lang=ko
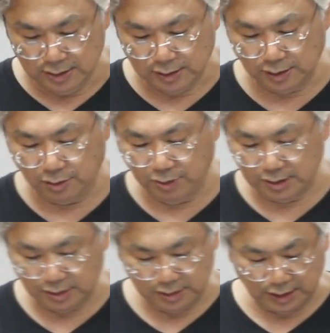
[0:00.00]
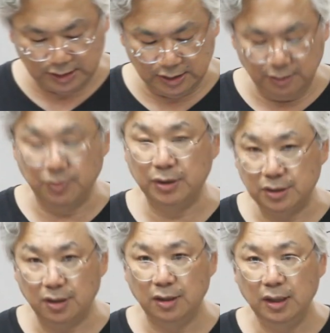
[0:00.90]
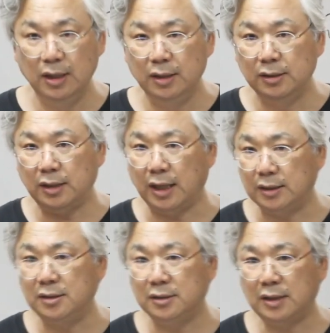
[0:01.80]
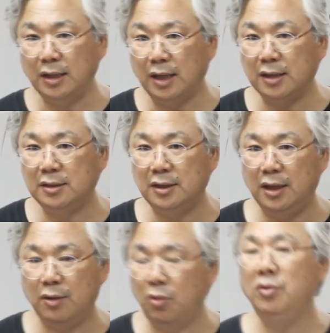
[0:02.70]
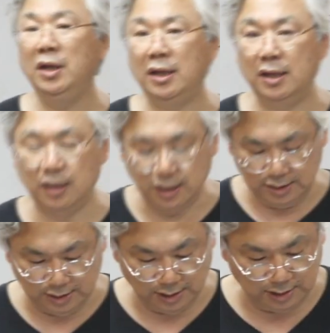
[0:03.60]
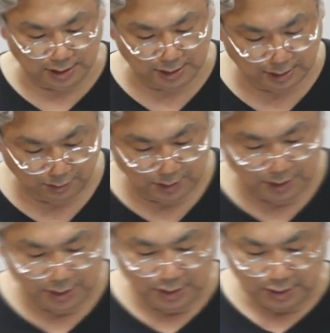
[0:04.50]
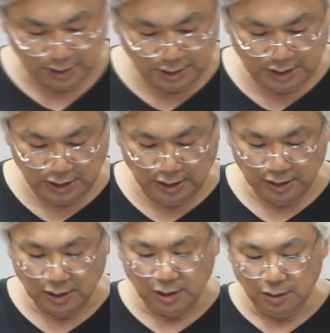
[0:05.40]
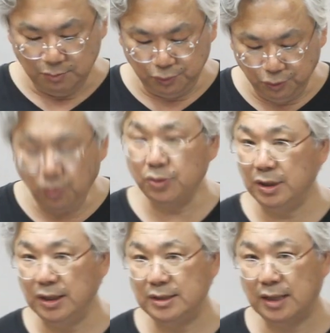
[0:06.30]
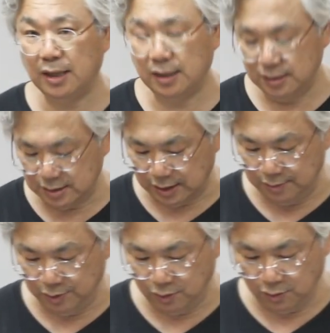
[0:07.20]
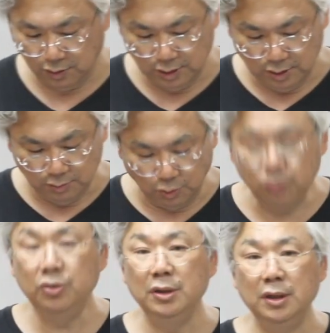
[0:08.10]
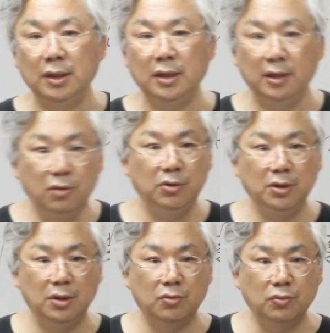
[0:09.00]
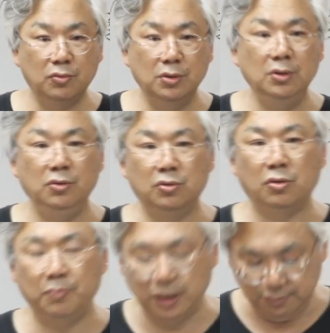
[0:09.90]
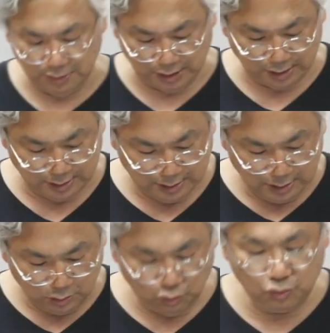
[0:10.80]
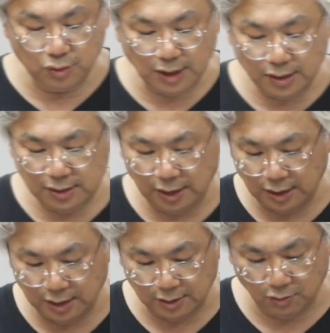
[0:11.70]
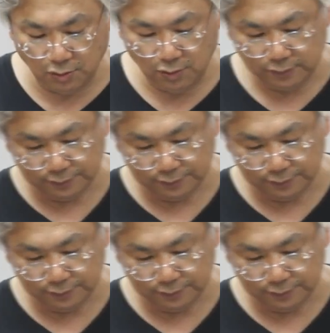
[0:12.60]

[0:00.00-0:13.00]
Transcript: 그러기 위해서는 자신이 먼저 따뜻한 하트의 홍익인간이 되어야 한다. 그것이 프로들이 지향하는 삶이고 모든 인류인들이 꿈꾸는 유토피아입니다. 누군가는 해야 하고